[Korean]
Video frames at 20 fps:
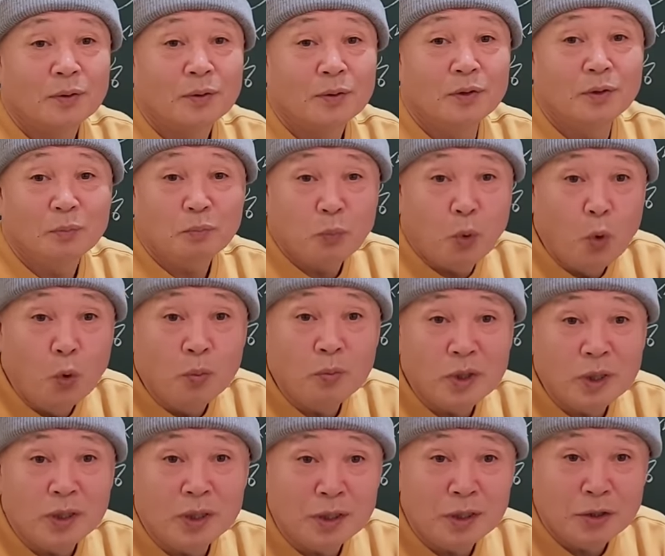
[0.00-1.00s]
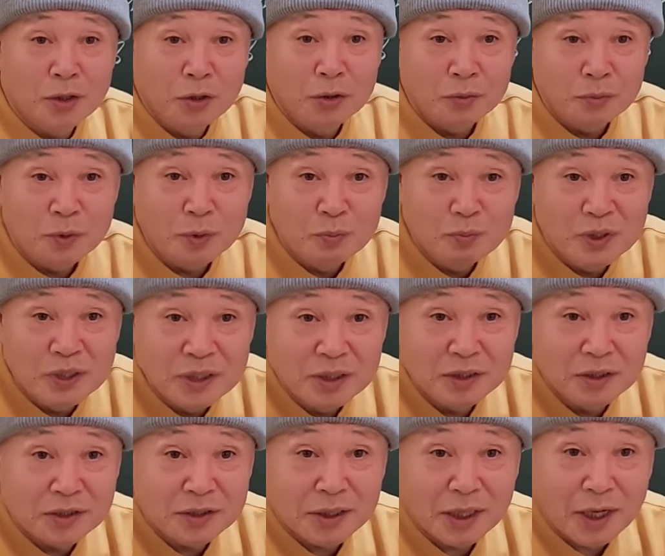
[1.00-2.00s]
이 봄이 여름을
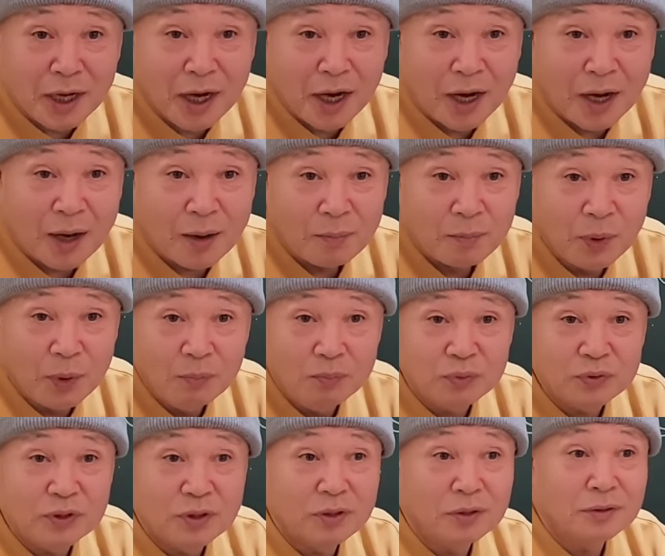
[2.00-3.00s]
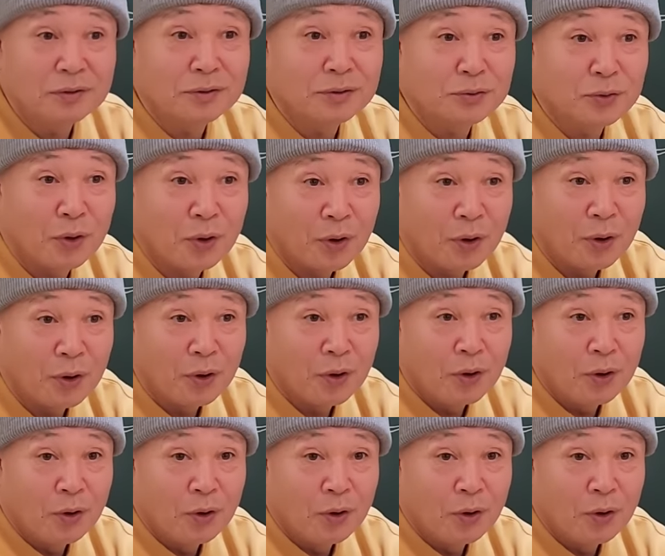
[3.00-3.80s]
미는 거잖아. 뻔뿌질 하는 거죠.